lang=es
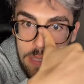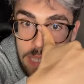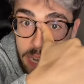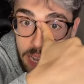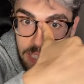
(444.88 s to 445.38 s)

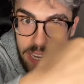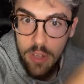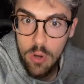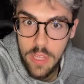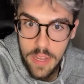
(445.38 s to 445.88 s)
Selenia, serie
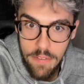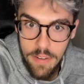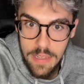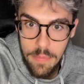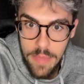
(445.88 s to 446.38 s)
corta de
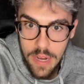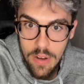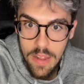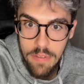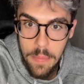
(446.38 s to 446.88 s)
Netflix,
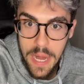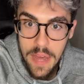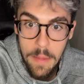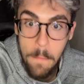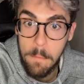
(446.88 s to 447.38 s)
miércoles de la familia
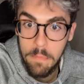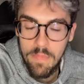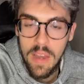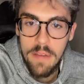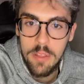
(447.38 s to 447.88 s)
Adam.
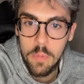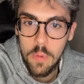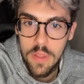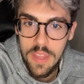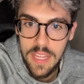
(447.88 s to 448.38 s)
La he visto
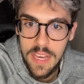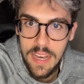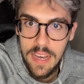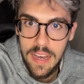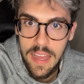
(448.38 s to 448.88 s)

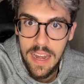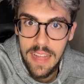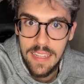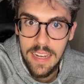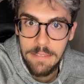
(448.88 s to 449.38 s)
publicidad en
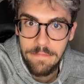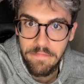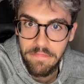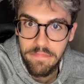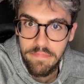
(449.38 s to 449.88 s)
la tele
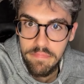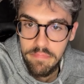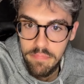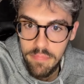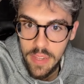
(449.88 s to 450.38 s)

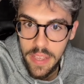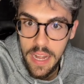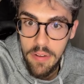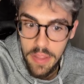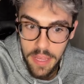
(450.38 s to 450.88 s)
y
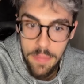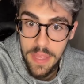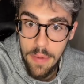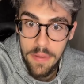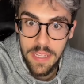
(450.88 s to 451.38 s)
la verdad que me
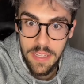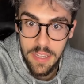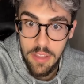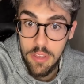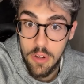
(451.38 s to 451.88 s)
llama bastante la
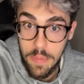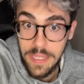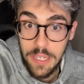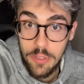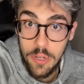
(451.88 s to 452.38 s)
atención. Lo que
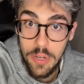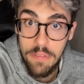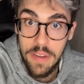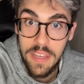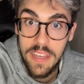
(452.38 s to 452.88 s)
pasa es que no tengo
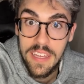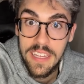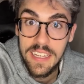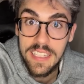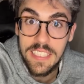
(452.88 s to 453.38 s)
Netflix.
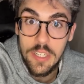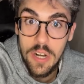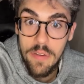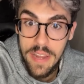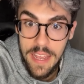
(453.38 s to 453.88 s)
Si no,
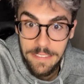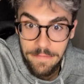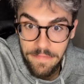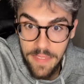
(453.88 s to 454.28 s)
la vería.